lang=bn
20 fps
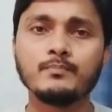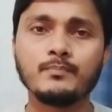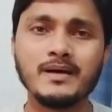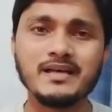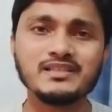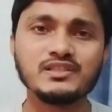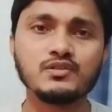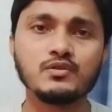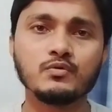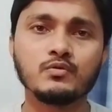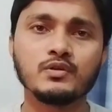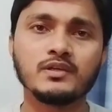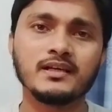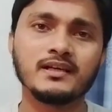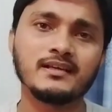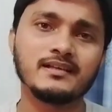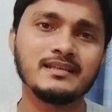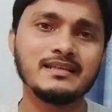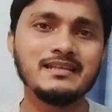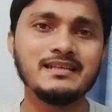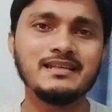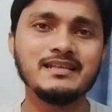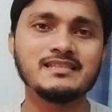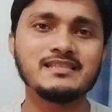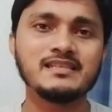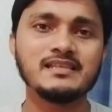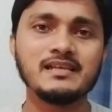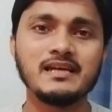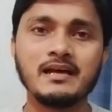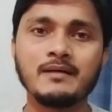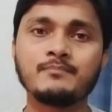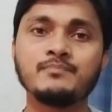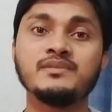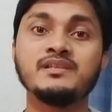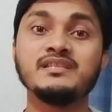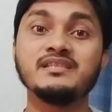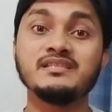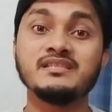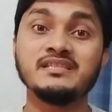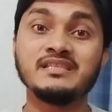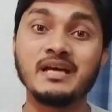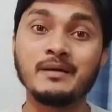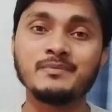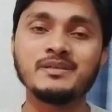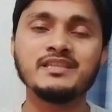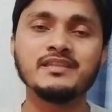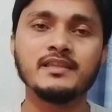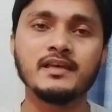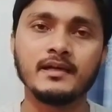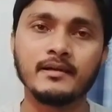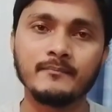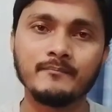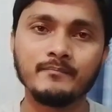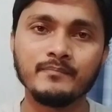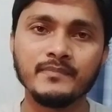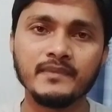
পাঁচ লক্ষ টাকা ঋণ নিয়েছে আপনি জামিনদার